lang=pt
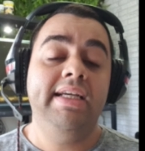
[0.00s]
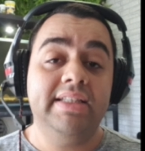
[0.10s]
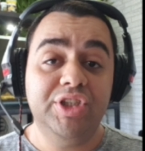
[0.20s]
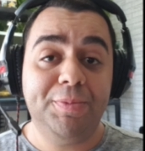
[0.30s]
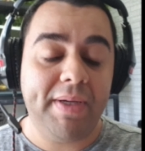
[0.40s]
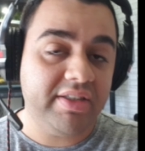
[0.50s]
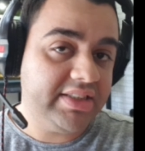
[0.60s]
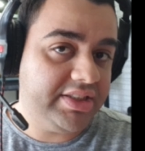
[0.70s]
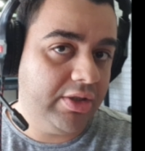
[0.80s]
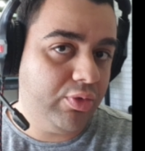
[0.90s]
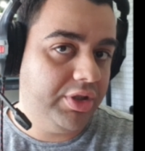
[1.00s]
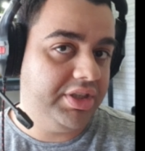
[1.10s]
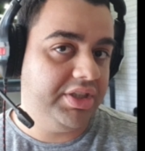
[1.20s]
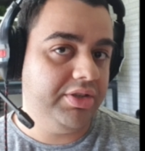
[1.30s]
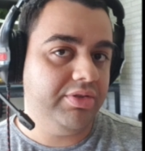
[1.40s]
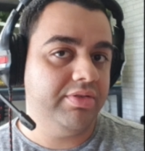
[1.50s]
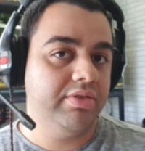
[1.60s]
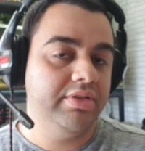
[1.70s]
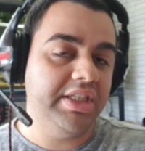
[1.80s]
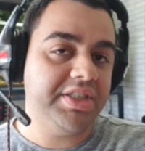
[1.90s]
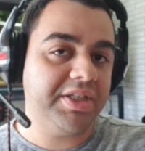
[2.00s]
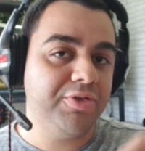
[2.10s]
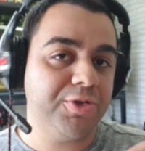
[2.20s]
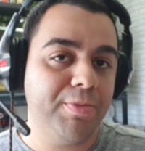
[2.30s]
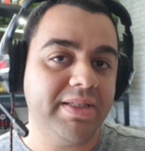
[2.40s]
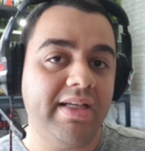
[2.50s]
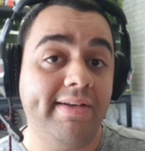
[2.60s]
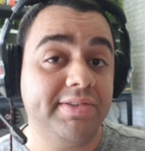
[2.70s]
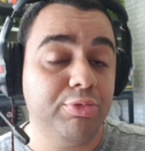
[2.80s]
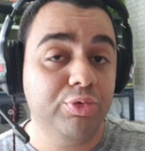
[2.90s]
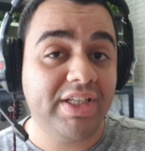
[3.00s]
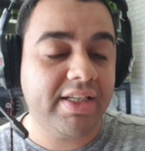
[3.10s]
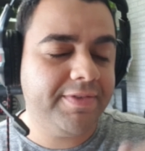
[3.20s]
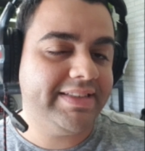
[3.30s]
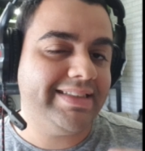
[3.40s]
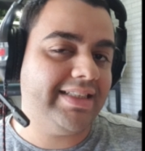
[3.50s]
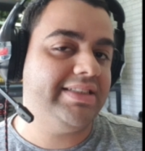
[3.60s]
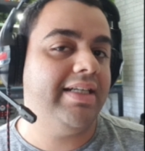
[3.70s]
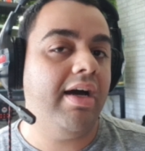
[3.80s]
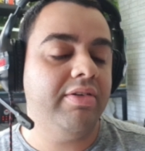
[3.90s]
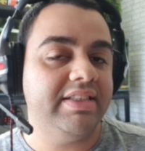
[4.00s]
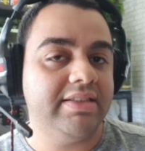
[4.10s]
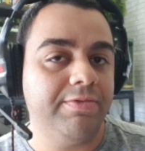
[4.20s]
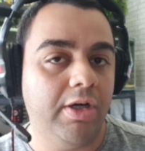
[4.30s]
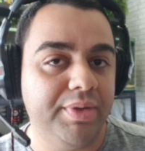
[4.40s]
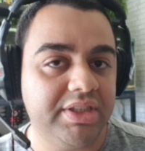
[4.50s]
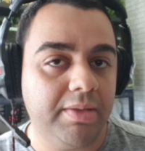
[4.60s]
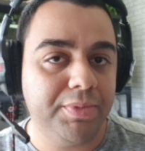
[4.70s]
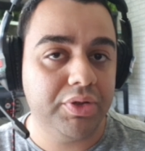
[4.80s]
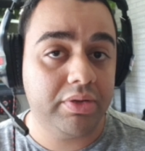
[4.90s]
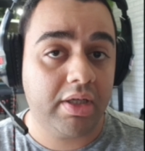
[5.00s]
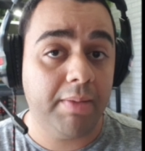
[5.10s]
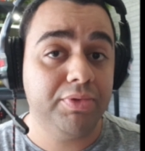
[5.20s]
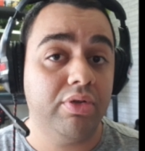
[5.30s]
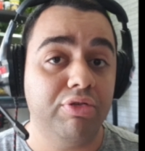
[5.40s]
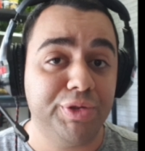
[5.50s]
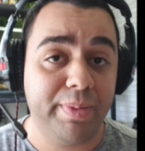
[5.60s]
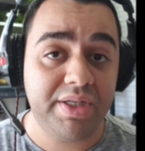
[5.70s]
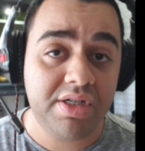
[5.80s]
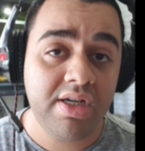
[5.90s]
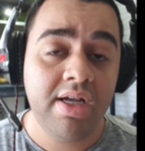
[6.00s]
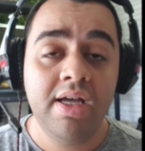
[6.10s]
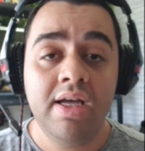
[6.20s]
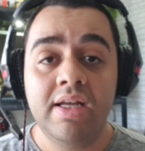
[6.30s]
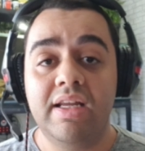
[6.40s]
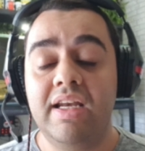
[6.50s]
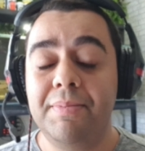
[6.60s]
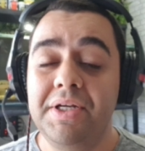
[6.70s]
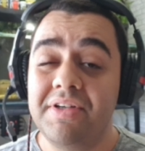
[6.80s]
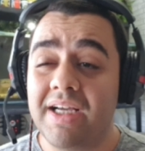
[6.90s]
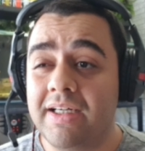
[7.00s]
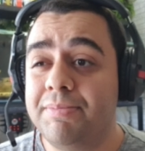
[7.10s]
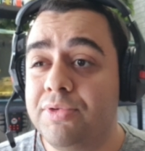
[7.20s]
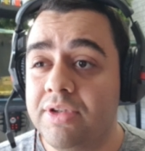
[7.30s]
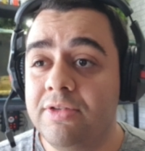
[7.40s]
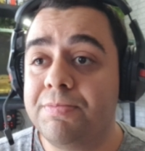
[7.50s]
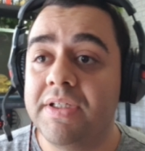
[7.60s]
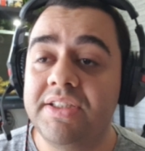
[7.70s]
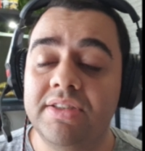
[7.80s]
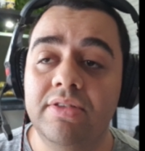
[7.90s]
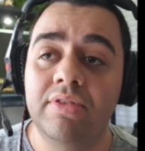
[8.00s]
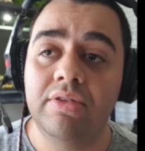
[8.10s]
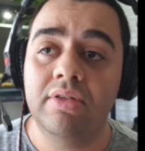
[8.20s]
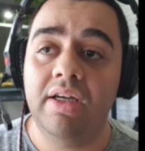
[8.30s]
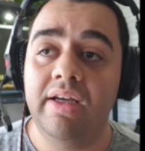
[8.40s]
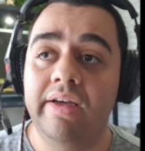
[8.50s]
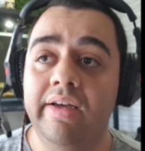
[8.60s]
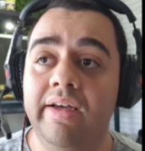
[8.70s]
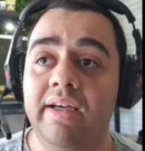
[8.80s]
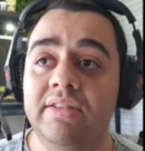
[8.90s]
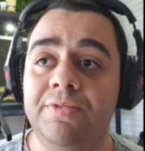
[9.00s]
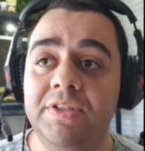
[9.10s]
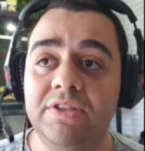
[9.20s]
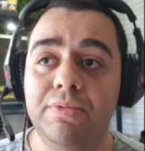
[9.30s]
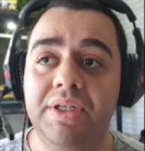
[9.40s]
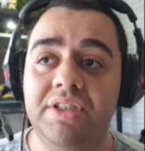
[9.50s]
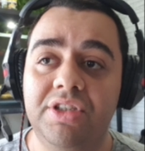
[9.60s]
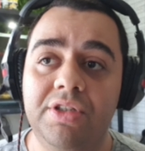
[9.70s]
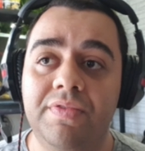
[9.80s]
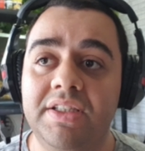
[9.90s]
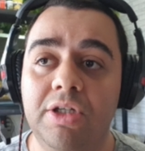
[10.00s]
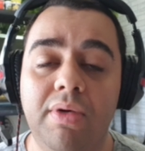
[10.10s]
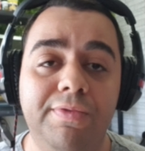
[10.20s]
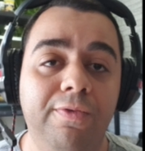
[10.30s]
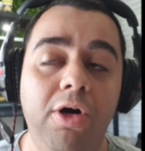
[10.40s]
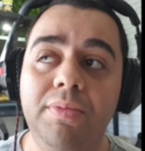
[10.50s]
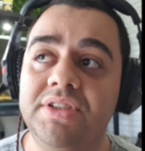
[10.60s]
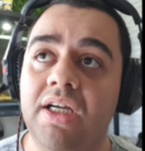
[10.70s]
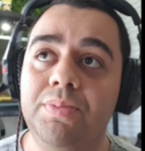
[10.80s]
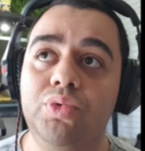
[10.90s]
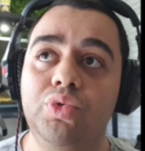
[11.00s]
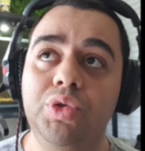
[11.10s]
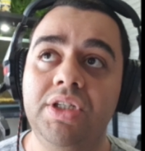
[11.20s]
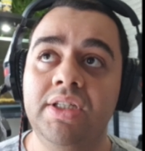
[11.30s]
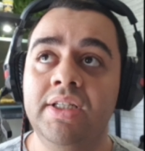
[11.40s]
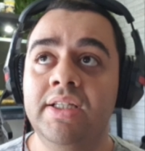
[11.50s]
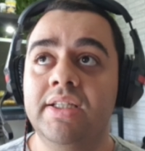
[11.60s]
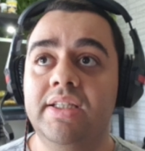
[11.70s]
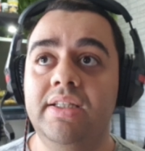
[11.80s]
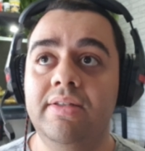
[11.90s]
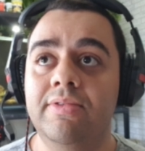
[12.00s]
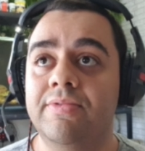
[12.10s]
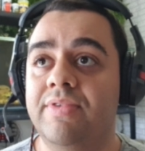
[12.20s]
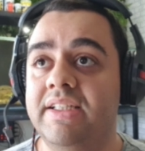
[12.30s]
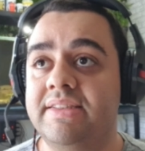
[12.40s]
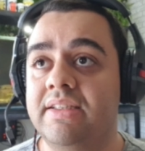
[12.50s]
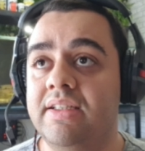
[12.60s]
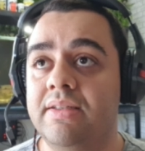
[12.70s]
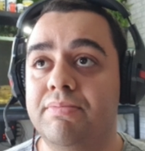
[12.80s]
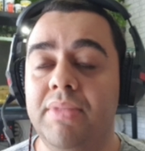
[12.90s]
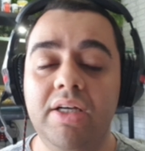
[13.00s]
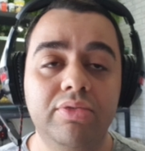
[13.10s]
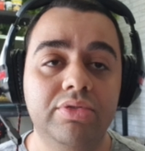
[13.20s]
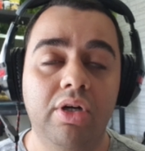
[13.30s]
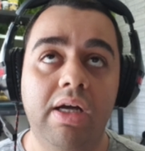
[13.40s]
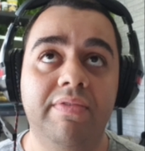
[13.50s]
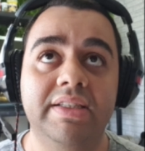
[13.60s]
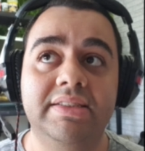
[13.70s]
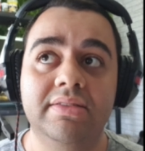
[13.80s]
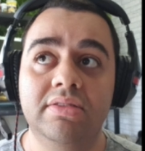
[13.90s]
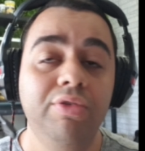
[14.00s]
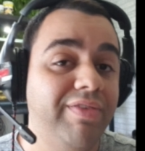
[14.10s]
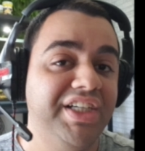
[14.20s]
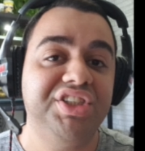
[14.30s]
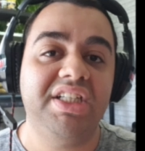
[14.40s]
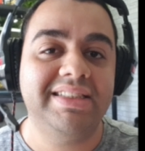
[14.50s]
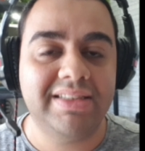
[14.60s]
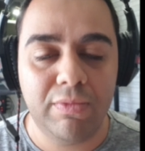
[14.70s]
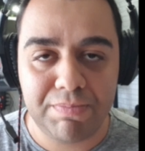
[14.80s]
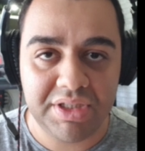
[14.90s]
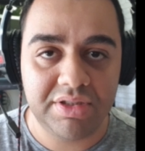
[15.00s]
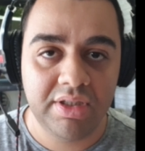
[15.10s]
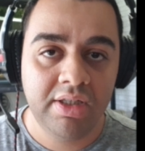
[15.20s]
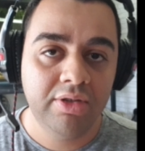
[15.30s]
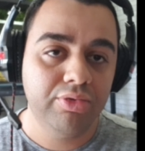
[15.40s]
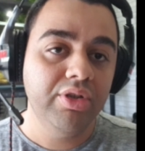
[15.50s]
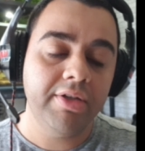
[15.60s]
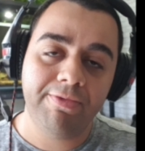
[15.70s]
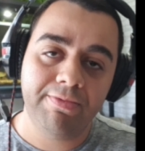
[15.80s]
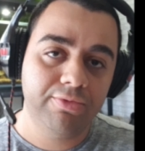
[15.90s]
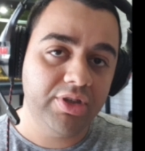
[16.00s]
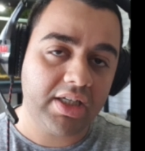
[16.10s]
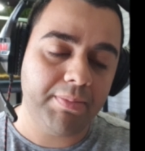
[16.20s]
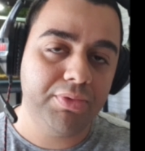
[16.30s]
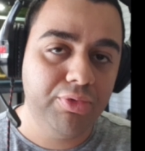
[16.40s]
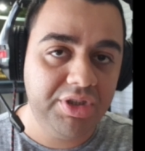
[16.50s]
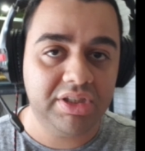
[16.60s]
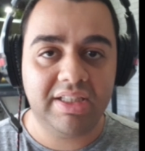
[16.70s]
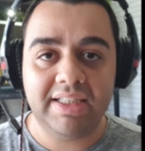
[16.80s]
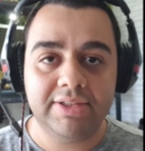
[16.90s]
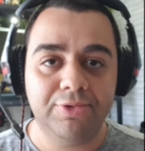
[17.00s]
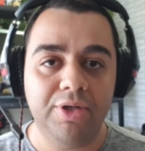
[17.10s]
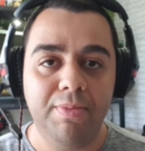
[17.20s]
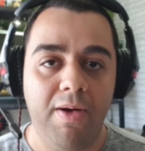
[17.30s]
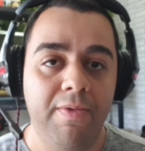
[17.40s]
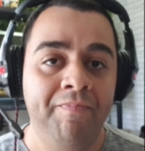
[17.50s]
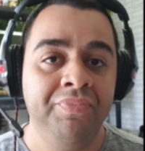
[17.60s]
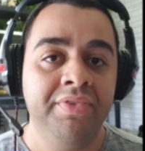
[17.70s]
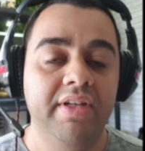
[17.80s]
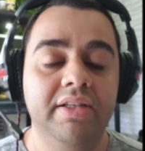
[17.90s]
Então espero que vocês tenham curtido. Deixe aqui nos comentários o que, que vocês acharam dessa forma de capturar os peixes. Né? Lembrando que a captura do peixe não é, é, é, dificilmente a gente vai ter uma forma de captura que vai ser menos, é, vai, não vai estressar o peixe. Toda, toda captura estressa o animal. Né?